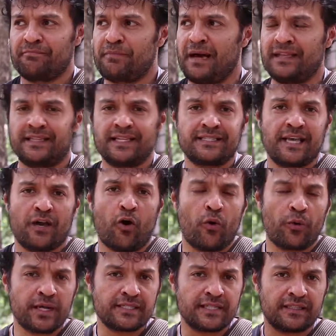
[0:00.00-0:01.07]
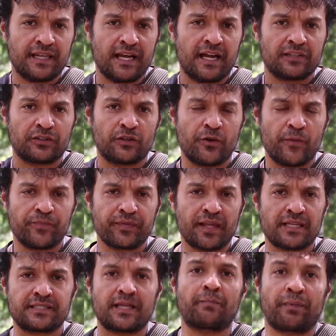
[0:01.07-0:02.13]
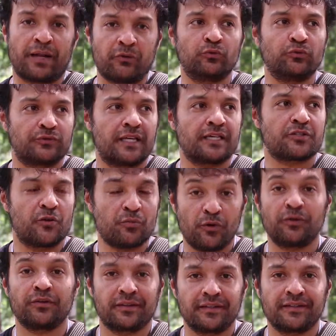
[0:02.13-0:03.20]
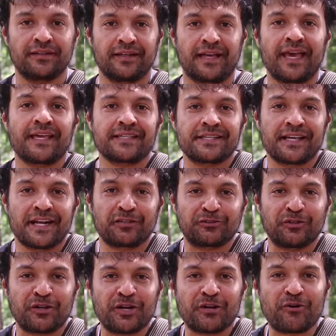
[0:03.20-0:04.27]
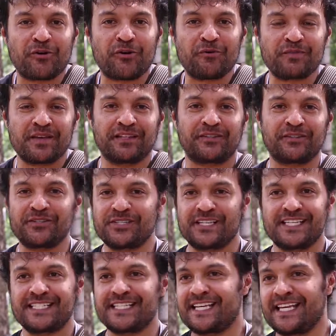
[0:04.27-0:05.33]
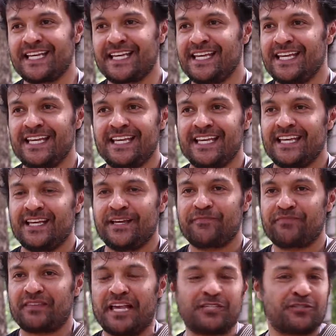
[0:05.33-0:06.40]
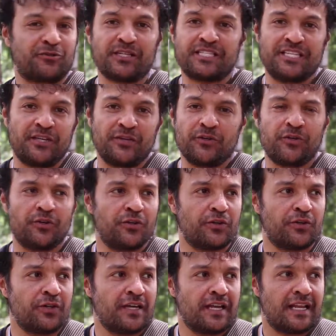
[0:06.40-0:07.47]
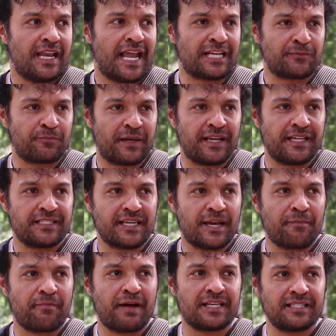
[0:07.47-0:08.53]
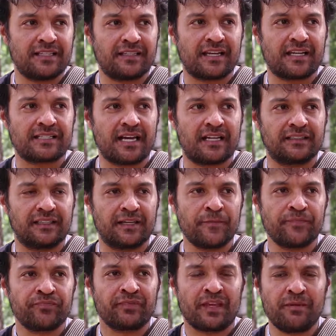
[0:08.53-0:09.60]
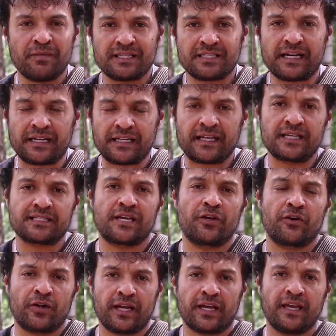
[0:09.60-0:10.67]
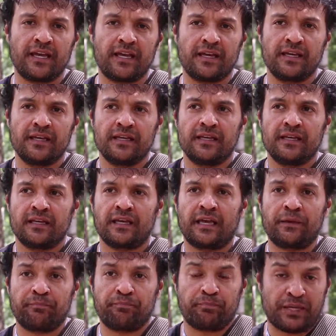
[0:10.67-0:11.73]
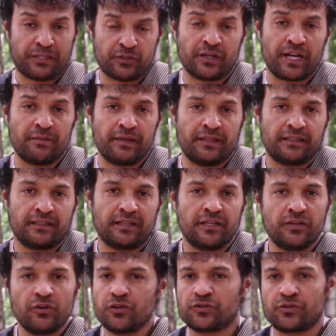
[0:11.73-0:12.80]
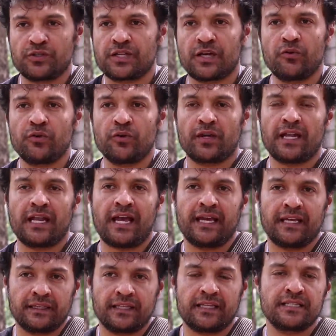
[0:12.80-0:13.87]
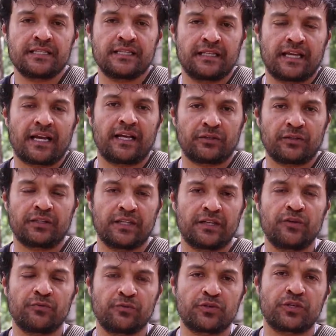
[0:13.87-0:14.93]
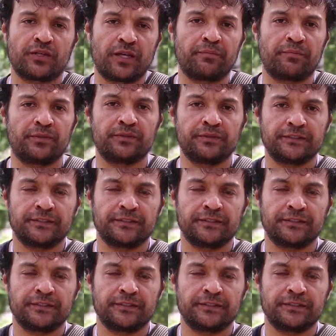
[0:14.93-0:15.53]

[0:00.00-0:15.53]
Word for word: van desde obras de teatro hasta preguntas como ¿qué es ser actor en Colombia? Entonces eh, esto ha sido la experiencia más interesante y más enriquecedora que, personalmente he tenido y estoy seguro que la gente del sindicato ha tenido en mucho tiempo.